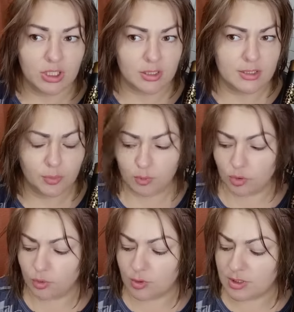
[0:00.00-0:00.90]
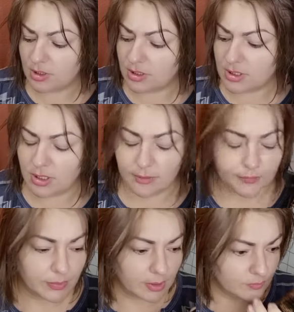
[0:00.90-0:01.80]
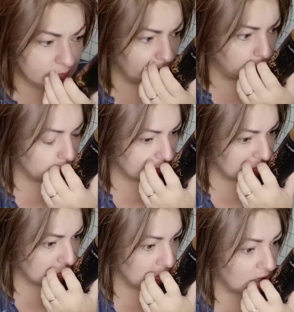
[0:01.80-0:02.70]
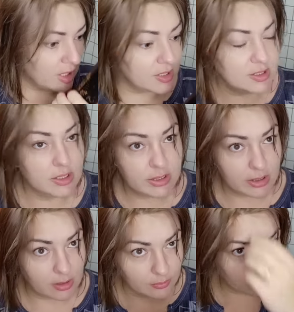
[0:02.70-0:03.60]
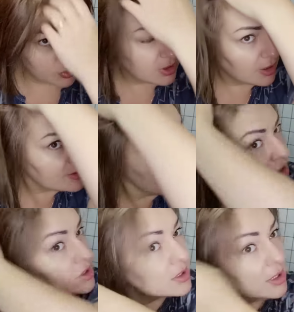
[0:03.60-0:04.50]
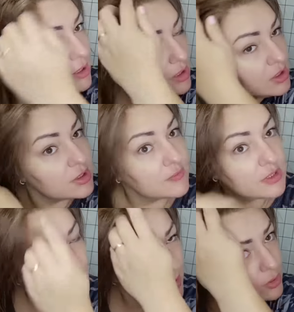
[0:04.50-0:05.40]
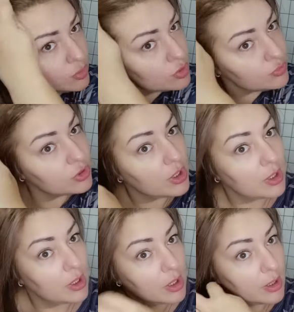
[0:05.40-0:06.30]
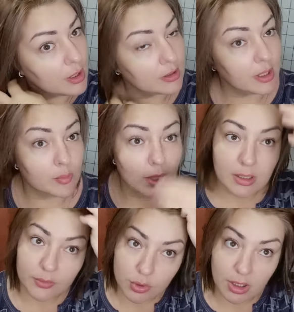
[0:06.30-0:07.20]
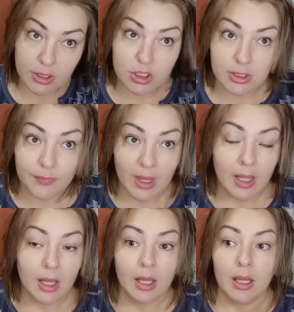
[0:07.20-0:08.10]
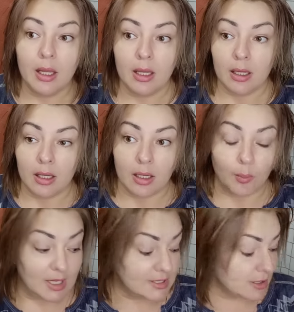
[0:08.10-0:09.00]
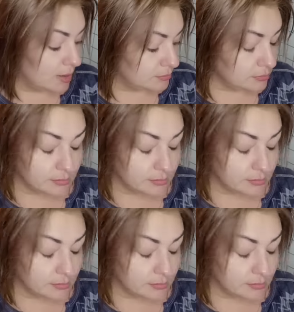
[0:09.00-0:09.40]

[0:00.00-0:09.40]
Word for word: кератин, по-моему, из этой серии э, вызывал пушистость. Здесь нет. Вроде как эстетическое электричество снимает тоже вот а, нормально, все отлично. Бальзам